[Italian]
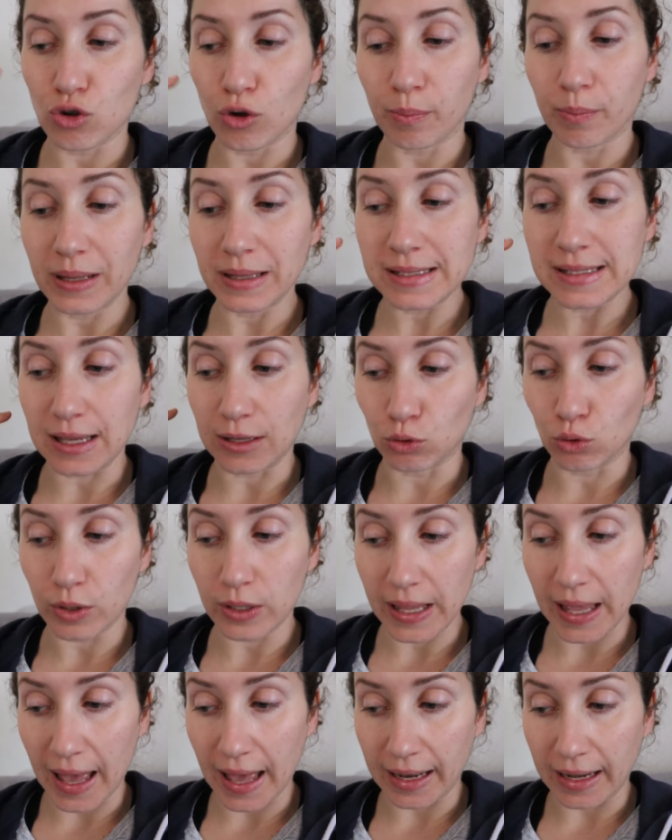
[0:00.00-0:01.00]
Ci ho pensato
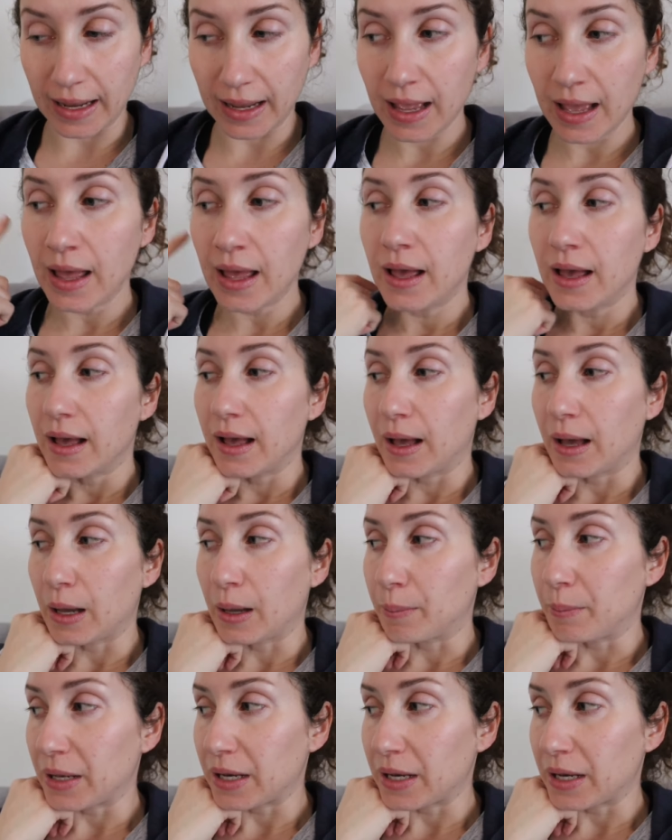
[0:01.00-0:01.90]
ieri uh,